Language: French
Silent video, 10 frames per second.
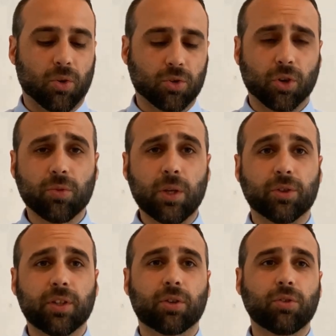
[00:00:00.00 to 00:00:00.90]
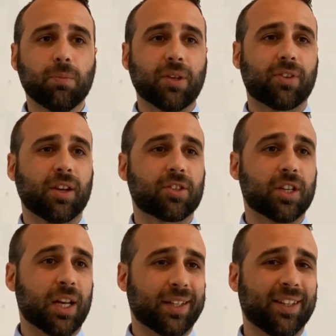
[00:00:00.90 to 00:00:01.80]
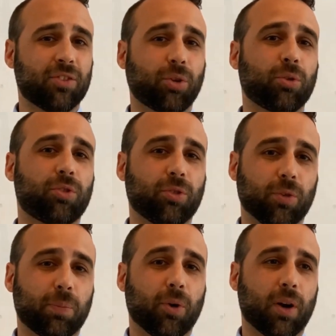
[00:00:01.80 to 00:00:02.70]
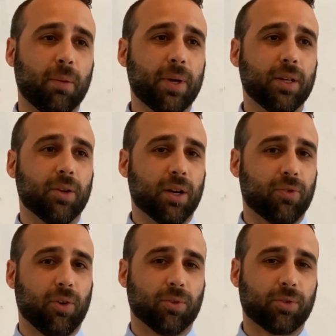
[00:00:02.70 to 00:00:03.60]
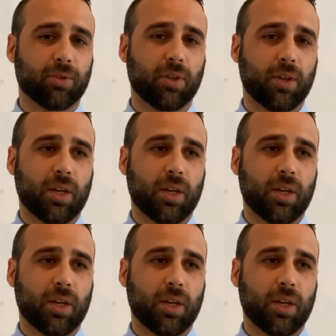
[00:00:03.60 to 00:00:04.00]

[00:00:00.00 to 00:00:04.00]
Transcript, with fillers: Aujourd'hui, le titre du message, c'est La destruction programmée de la France.